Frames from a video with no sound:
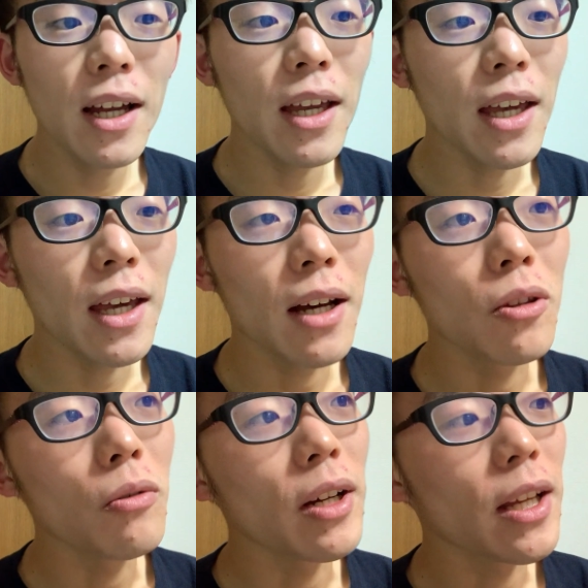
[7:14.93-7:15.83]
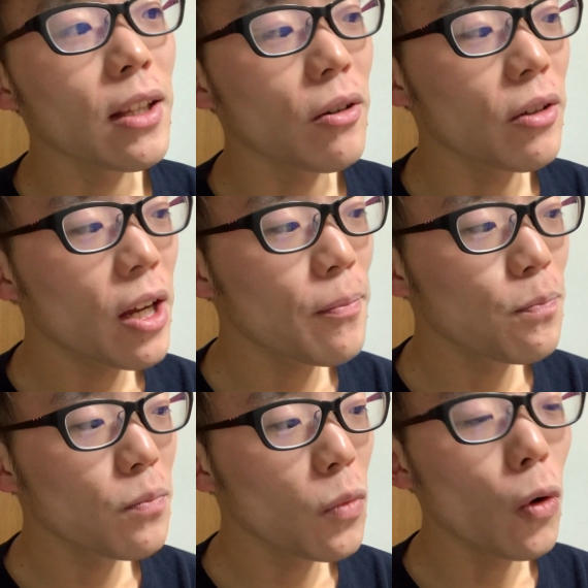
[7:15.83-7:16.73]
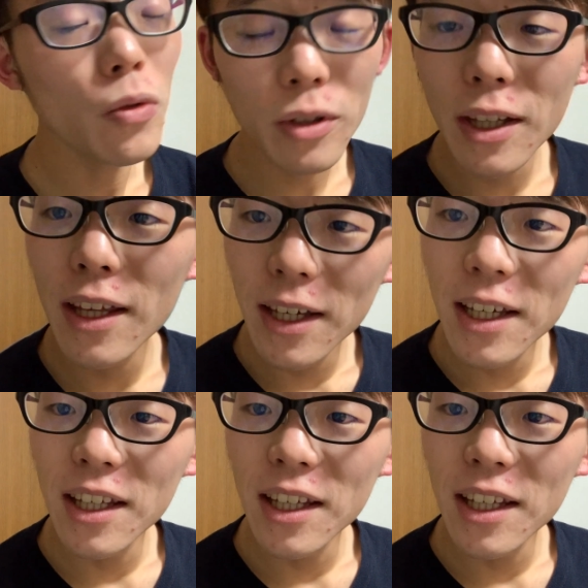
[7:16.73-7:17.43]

えー、あとはなんだろうな、もう本当にね、